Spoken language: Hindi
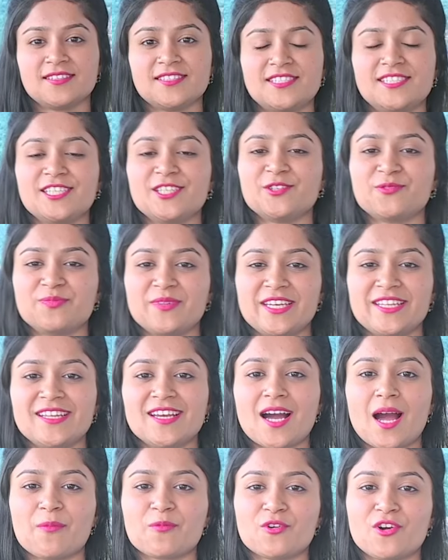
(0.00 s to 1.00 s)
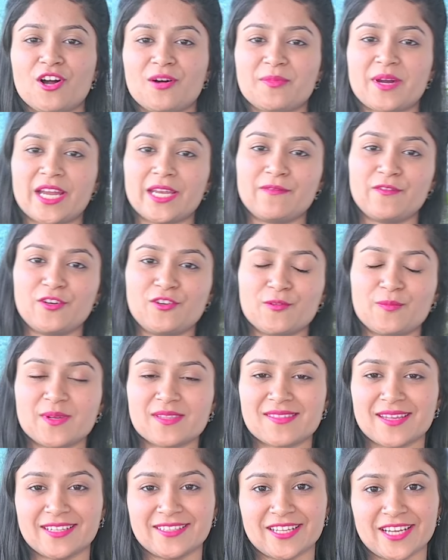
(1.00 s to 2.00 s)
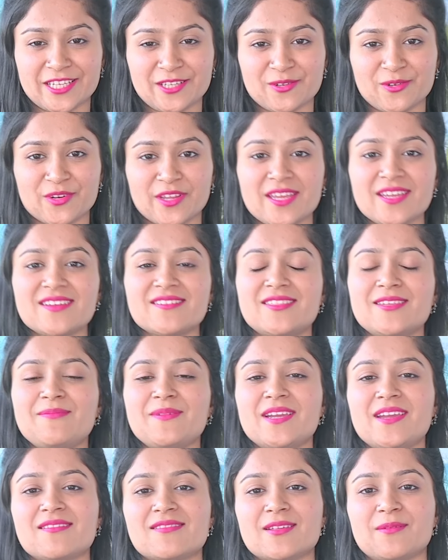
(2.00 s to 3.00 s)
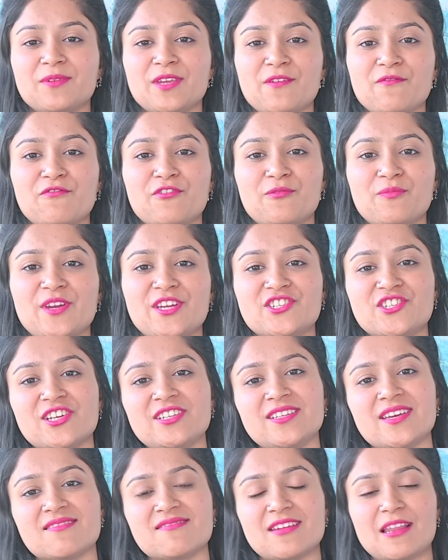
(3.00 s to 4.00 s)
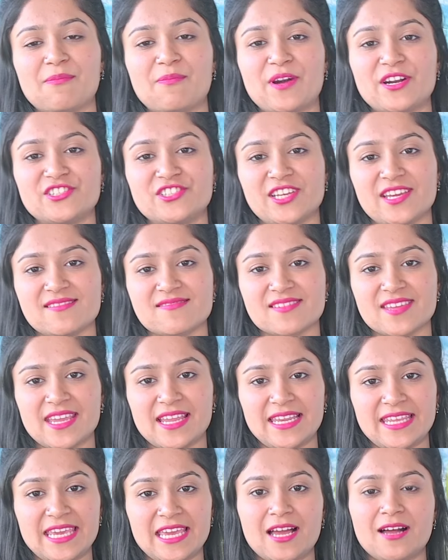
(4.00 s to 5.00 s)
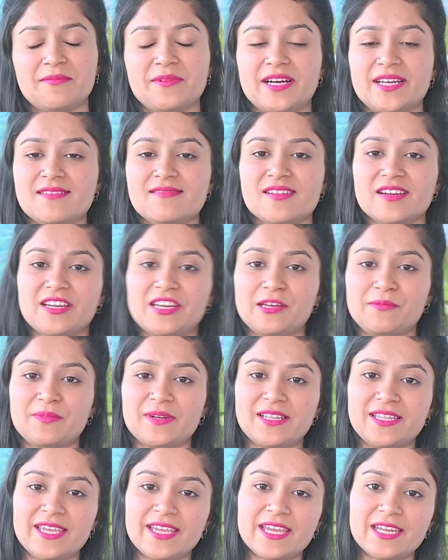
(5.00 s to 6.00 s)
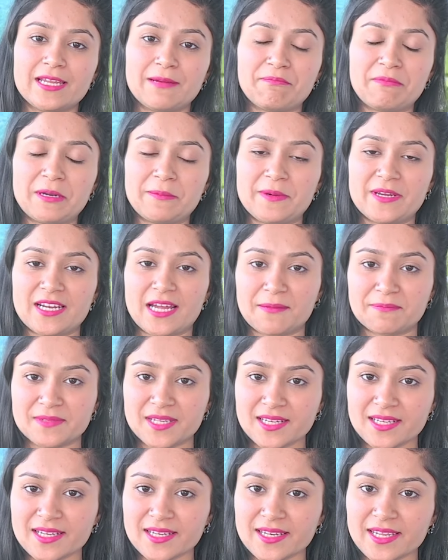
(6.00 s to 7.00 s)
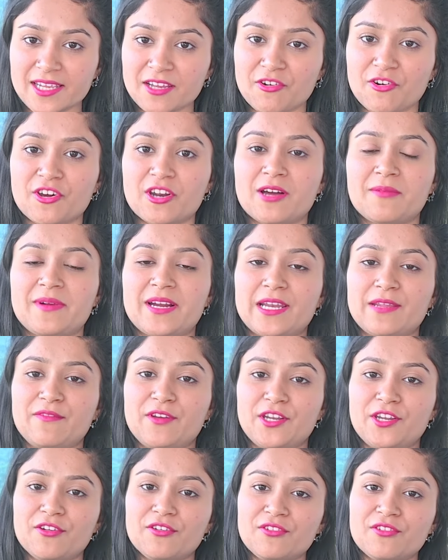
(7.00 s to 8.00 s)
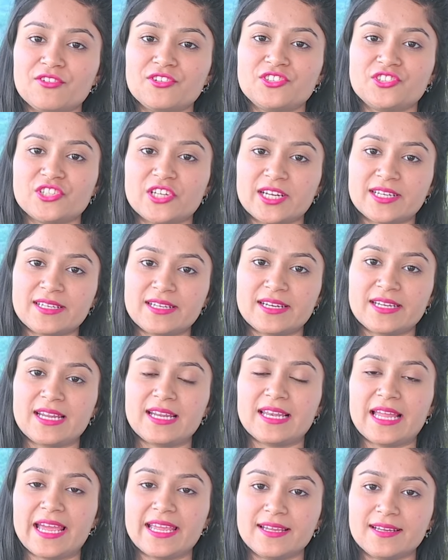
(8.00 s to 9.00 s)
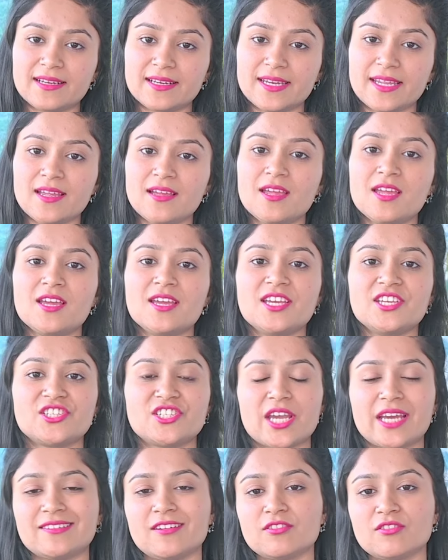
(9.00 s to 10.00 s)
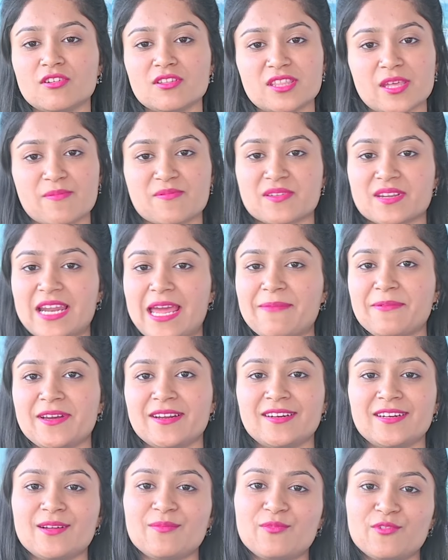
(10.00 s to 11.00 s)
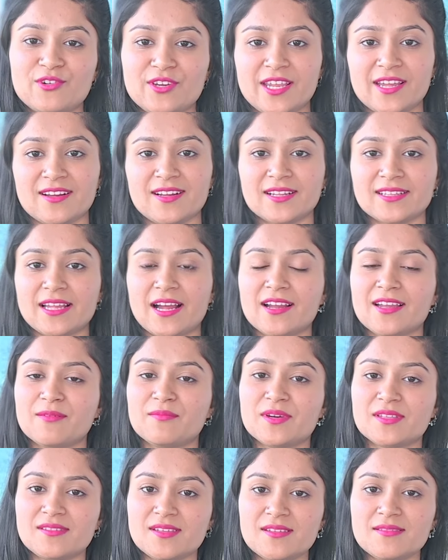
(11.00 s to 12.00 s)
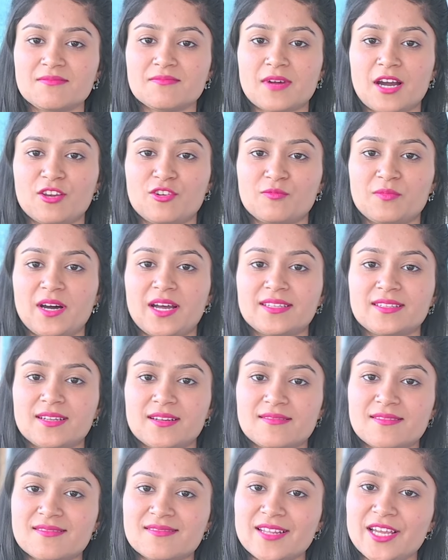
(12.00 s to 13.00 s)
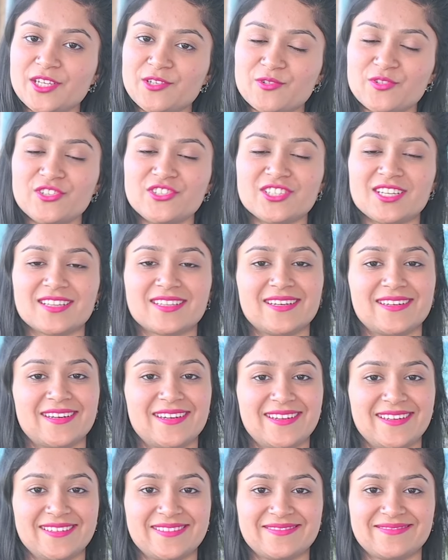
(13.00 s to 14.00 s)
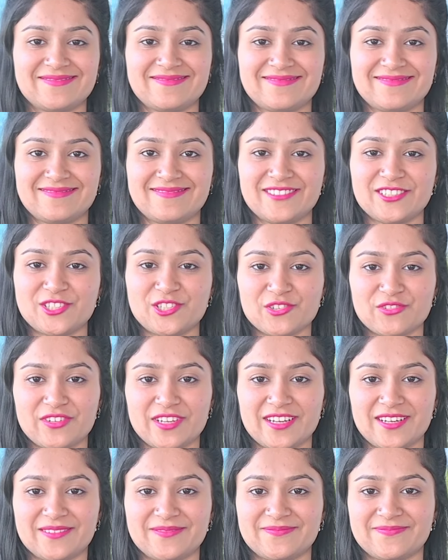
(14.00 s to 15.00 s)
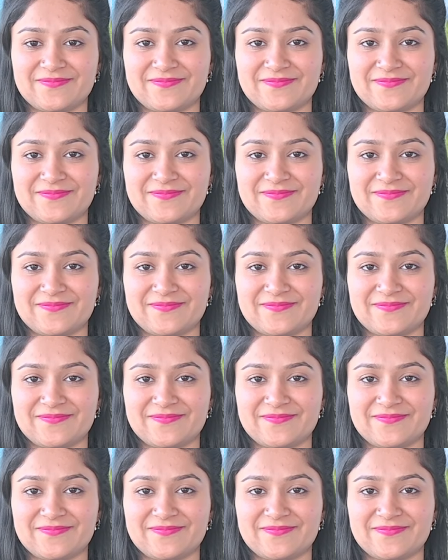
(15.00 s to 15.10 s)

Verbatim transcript: जी उम्मीद है आपको हमारी वीडियो पसंद आई होगी किसी भी किस्म की इंफॉर्मेशन या सेल परचेज़ के लिए हमारे स्क्रीन पर दिए गए नंबर पर रबता करें और हमारी वीडियो को शेयर करें लाइक करें चैनल को सब्सक्राइब करना ना भूलिएगा ताकि मज़ीद मालूम का सिलसिला यूँ ही चलता रहे शुक्रिया